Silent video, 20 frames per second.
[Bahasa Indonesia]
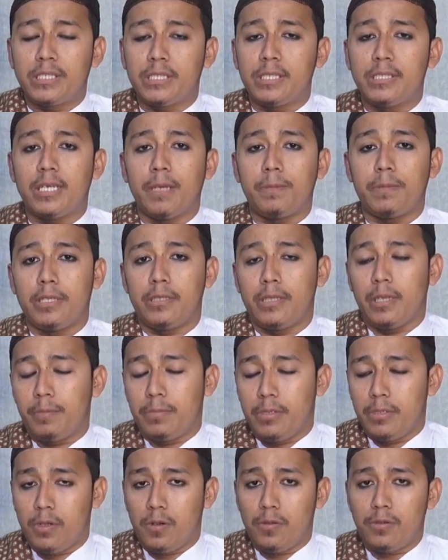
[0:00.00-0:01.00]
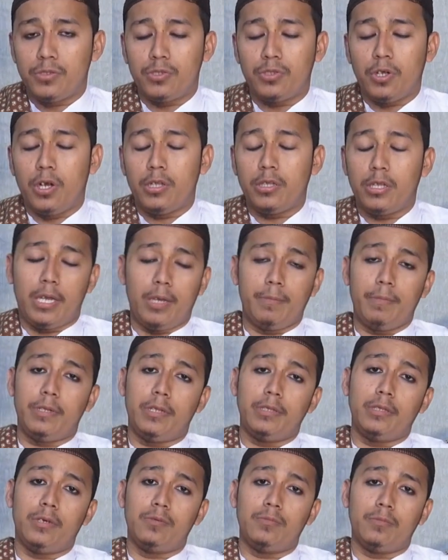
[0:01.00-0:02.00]
pecinta-pecinta beliau insya Allah
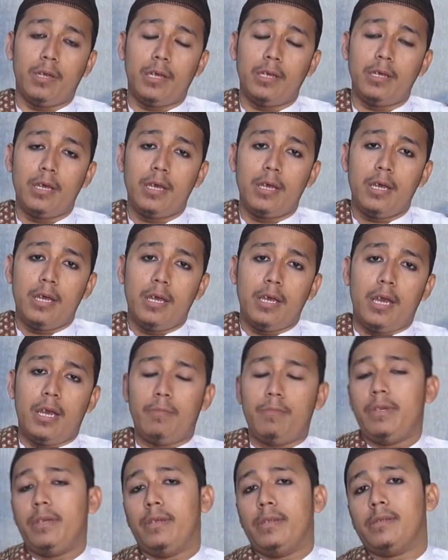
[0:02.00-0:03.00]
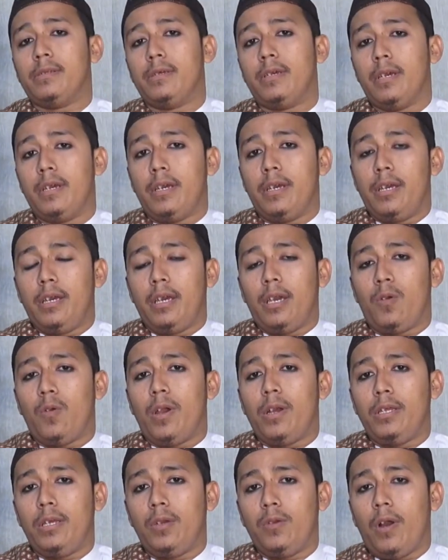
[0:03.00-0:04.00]
amin Allahumma amin
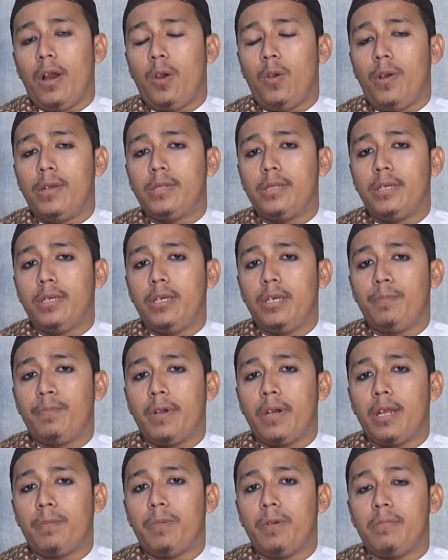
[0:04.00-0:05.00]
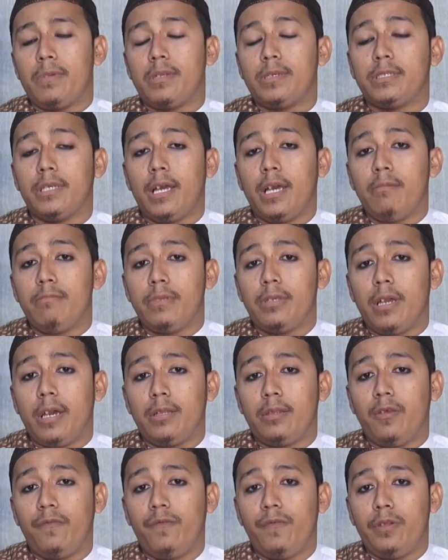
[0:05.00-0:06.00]
Ikhwani wa akhwati para pemirsa
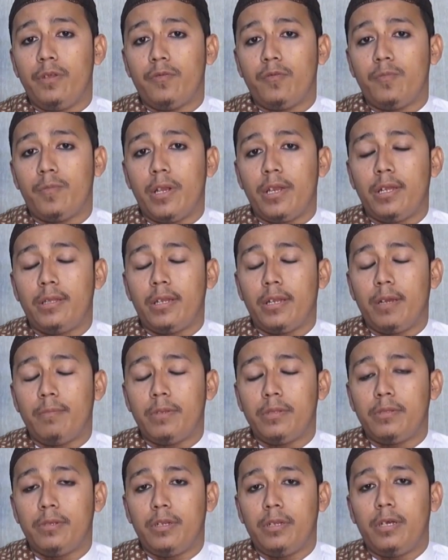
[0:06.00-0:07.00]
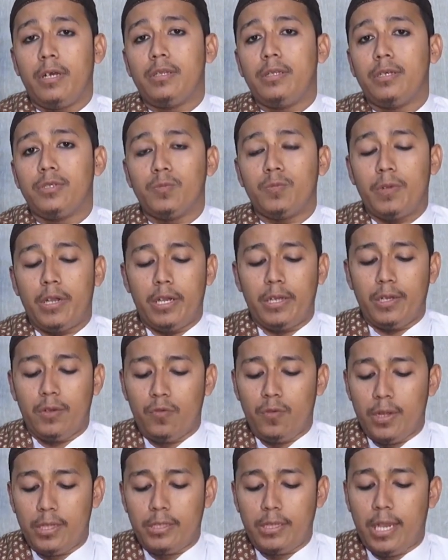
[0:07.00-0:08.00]
MJA TV di rumah yang dirahmati oleh Allah
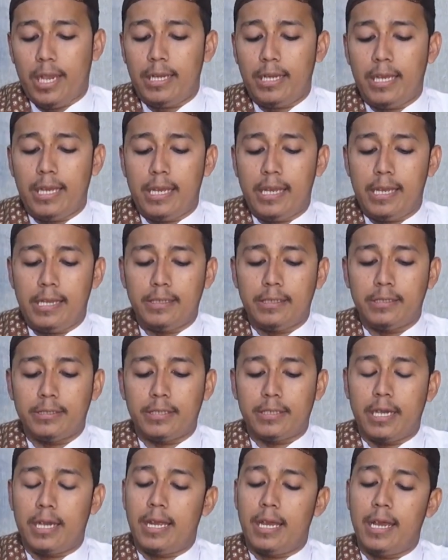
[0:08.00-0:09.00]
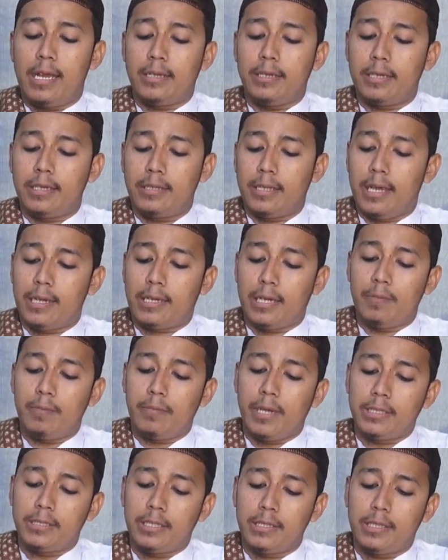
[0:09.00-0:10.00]
Subhanahu wa taala sekarang kita
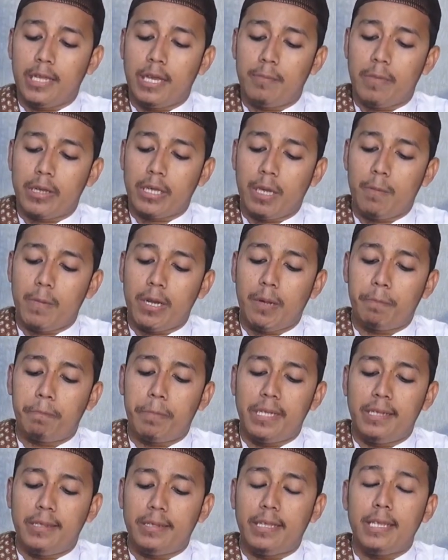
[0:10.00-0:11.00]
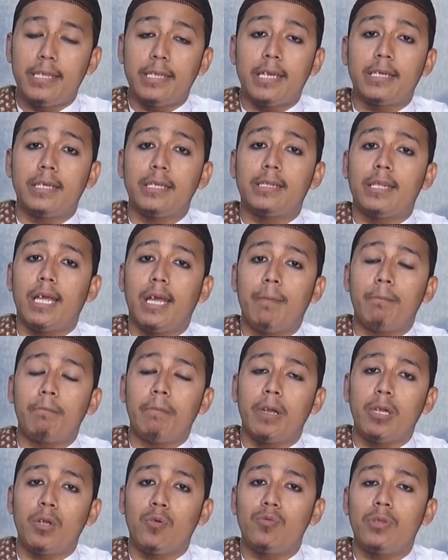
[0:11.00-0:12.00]
akan bahas tentang bagaimana pentingnya kita
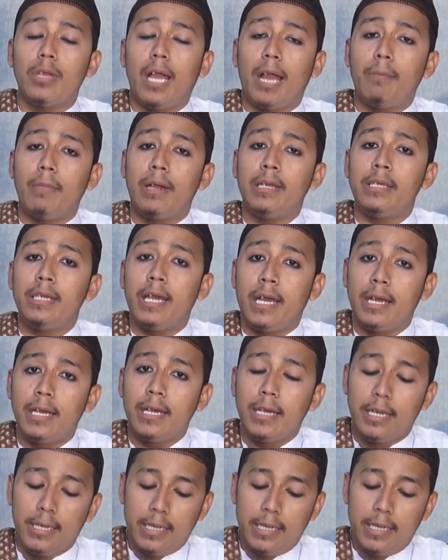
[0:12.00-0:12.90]
mengikuti amalia